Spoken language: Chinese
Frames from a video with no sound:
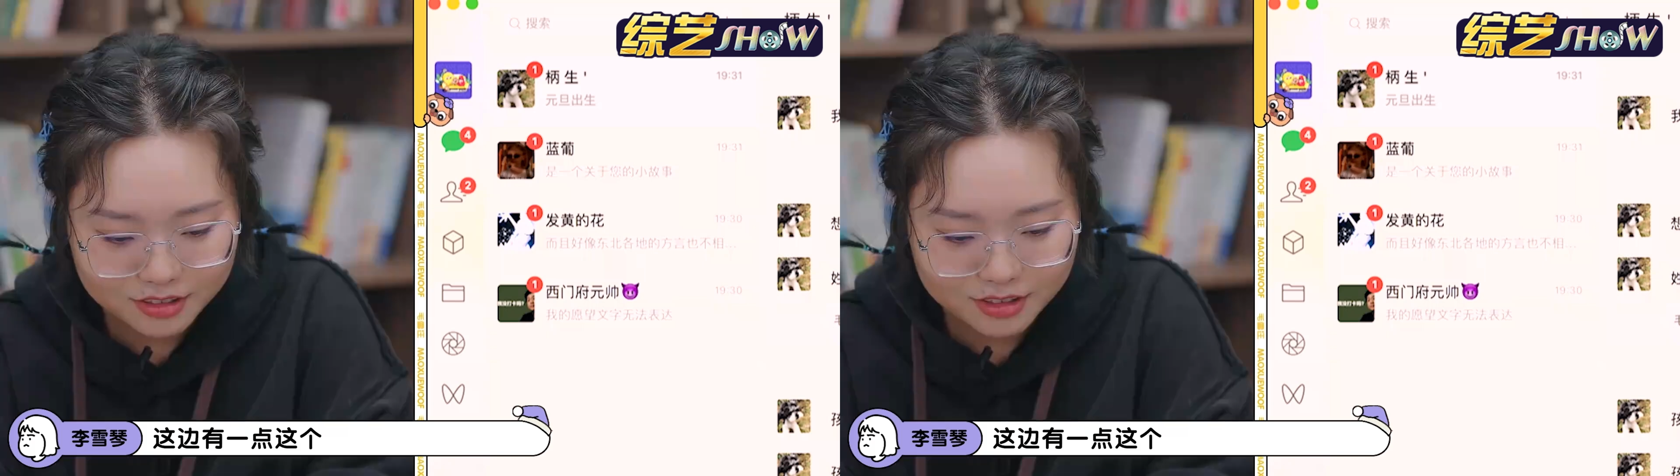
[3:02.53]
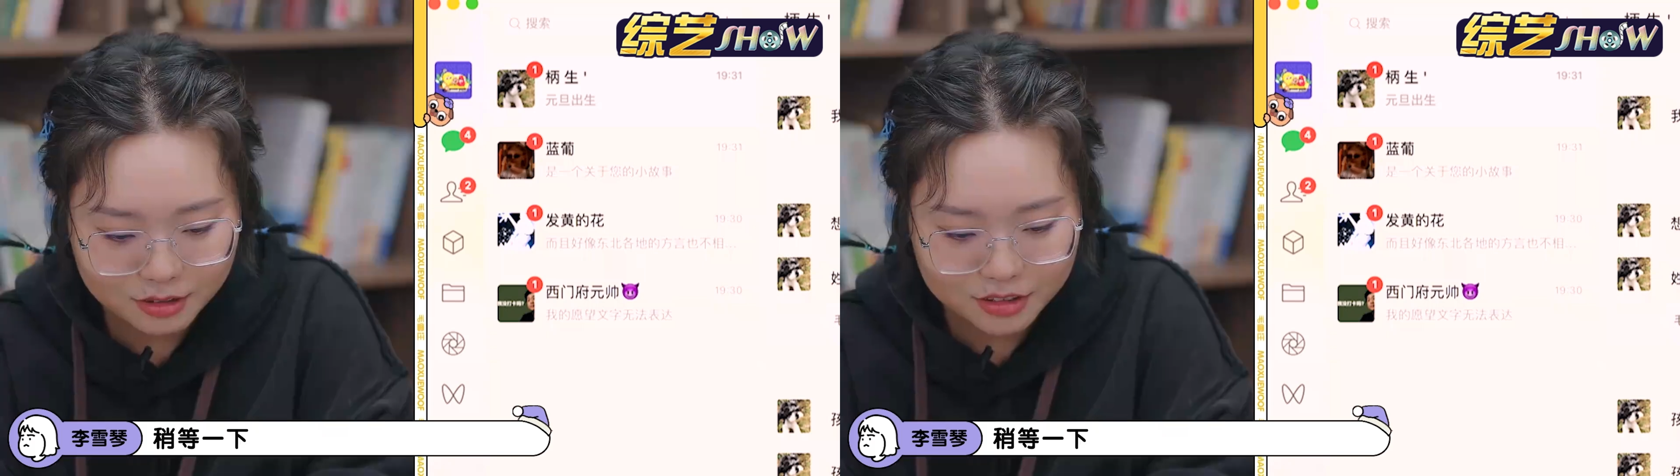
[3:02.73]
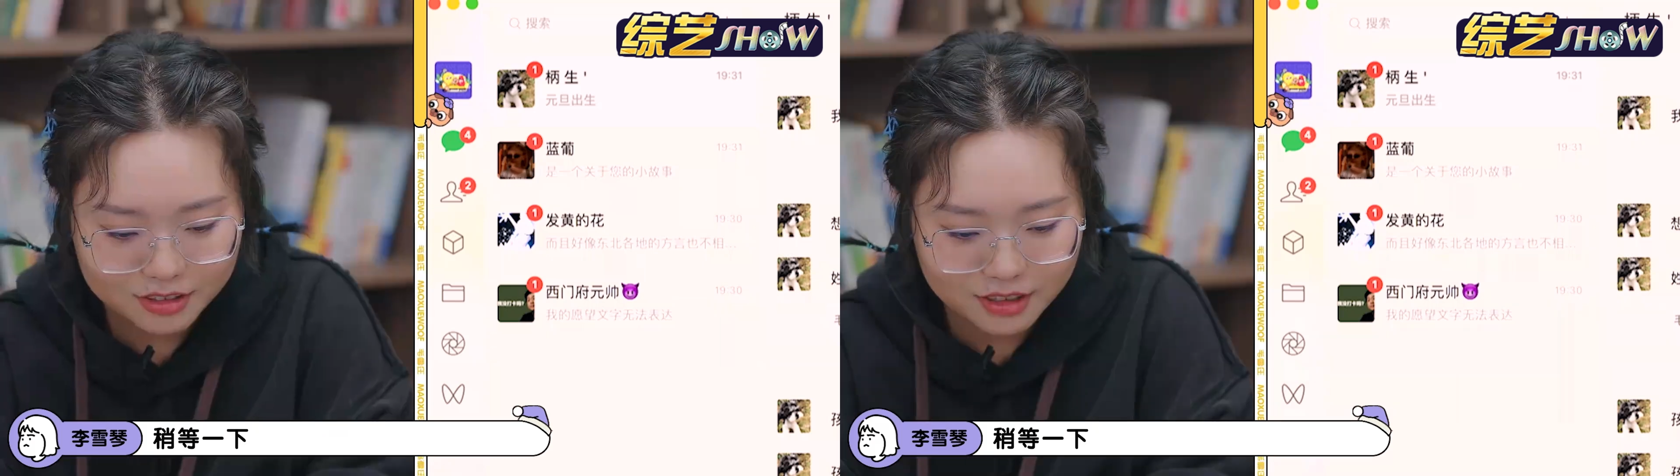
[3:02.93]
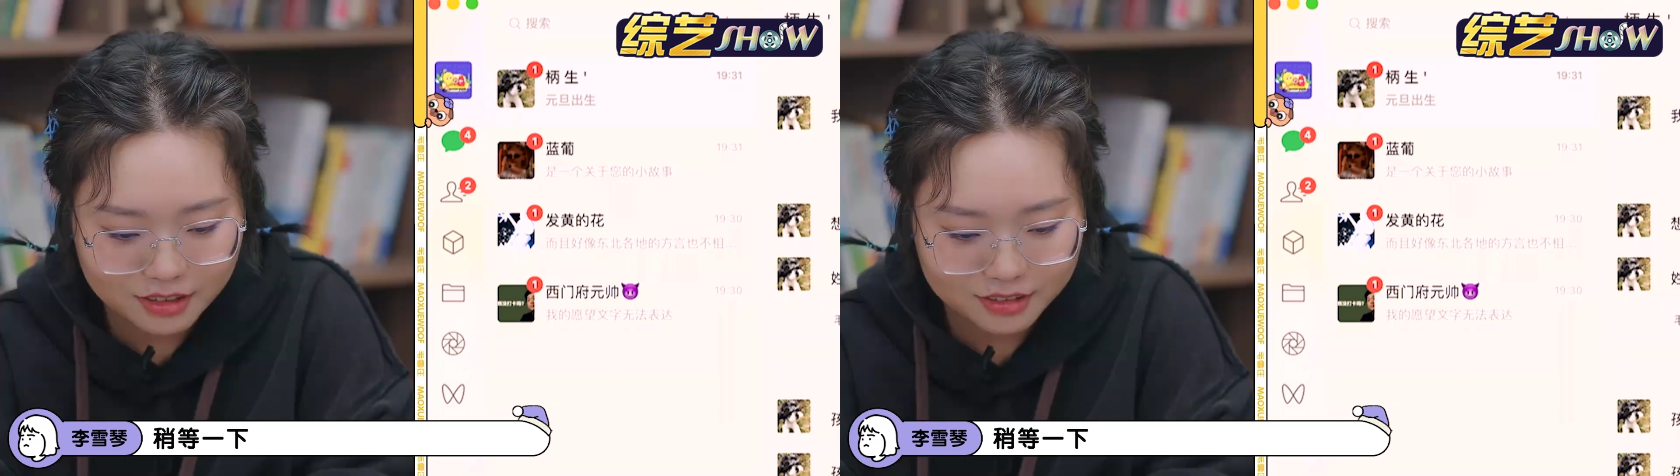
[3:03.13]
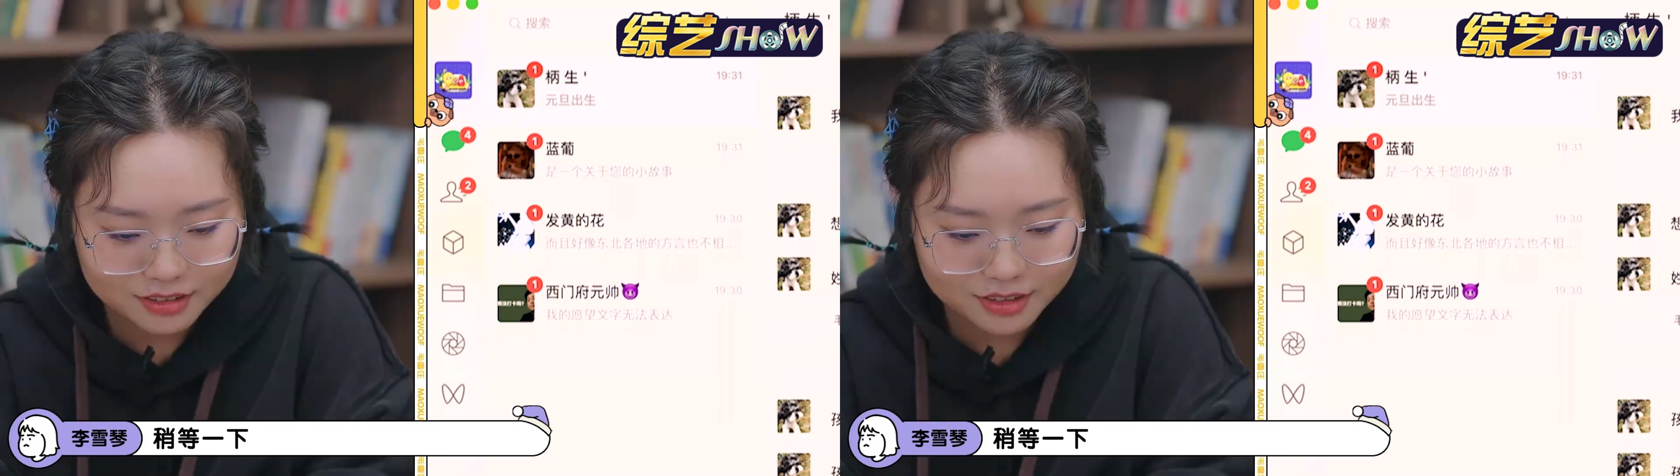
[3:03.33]
稍等一
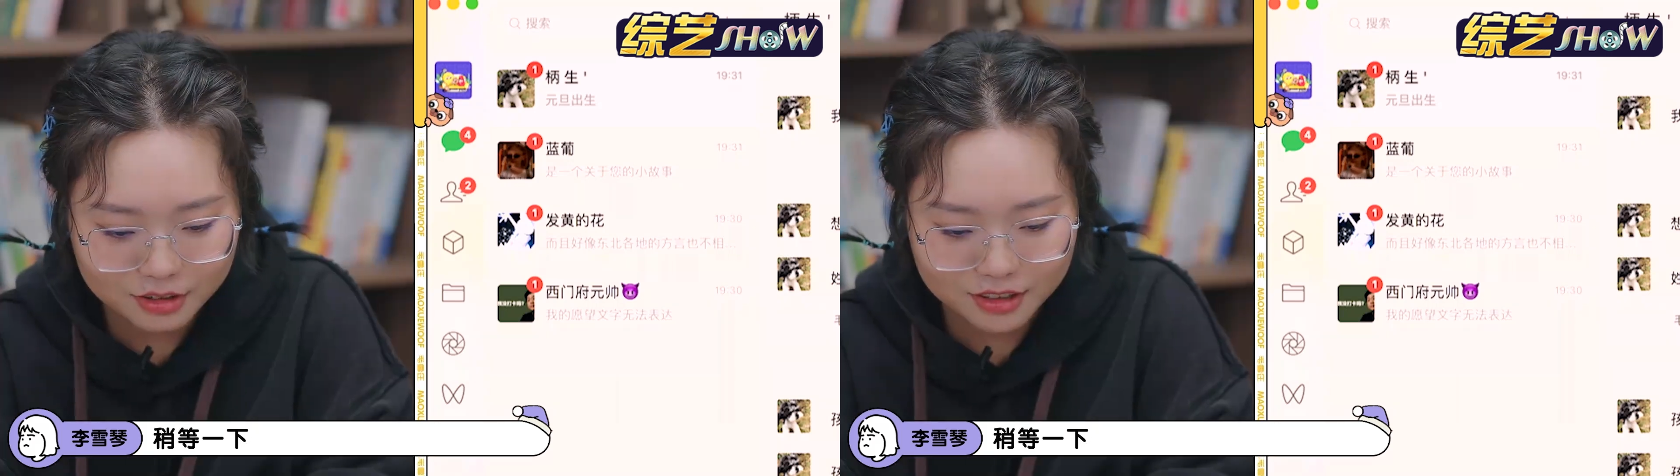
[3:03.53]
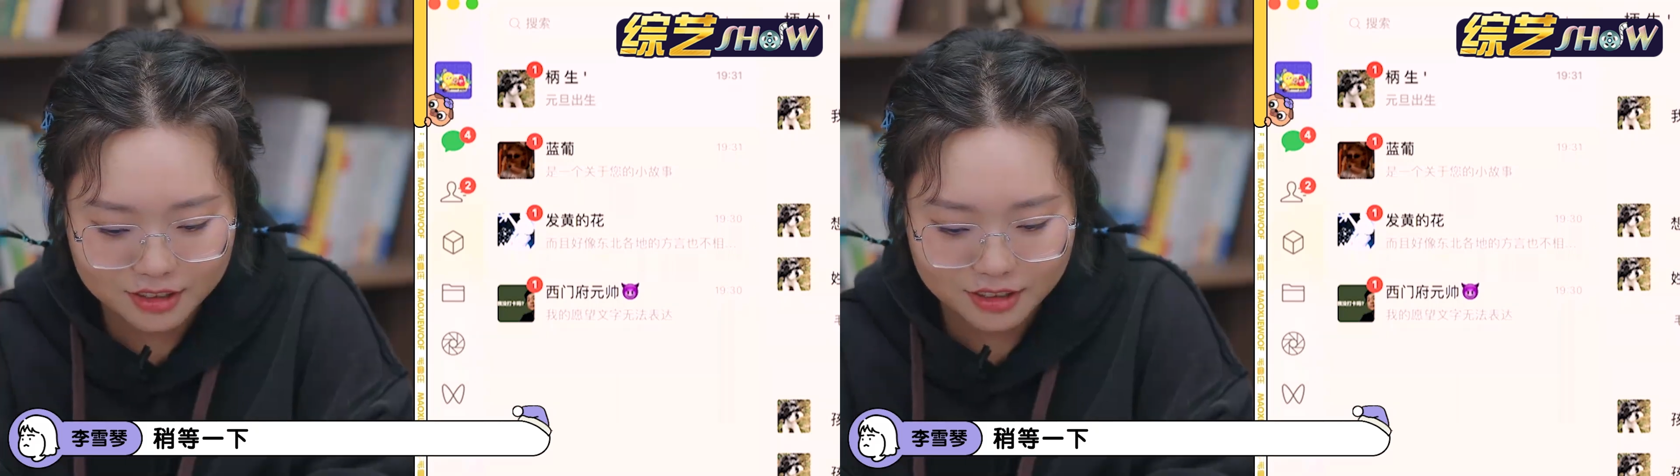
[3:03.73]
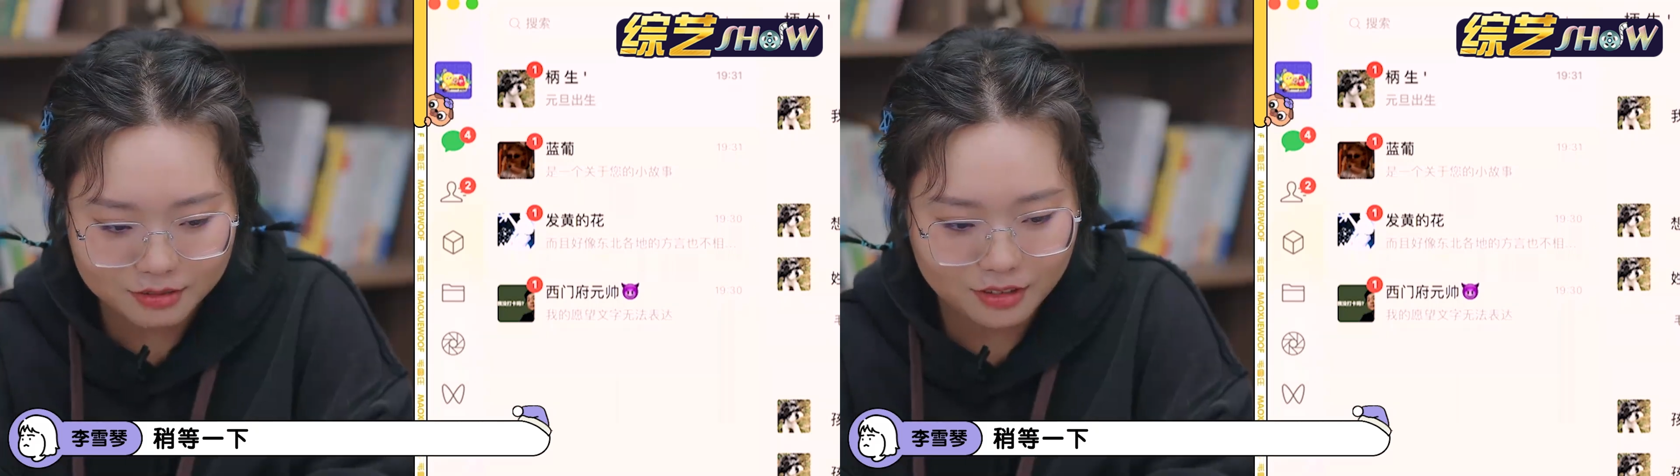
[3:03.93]
下啊，稍等一下，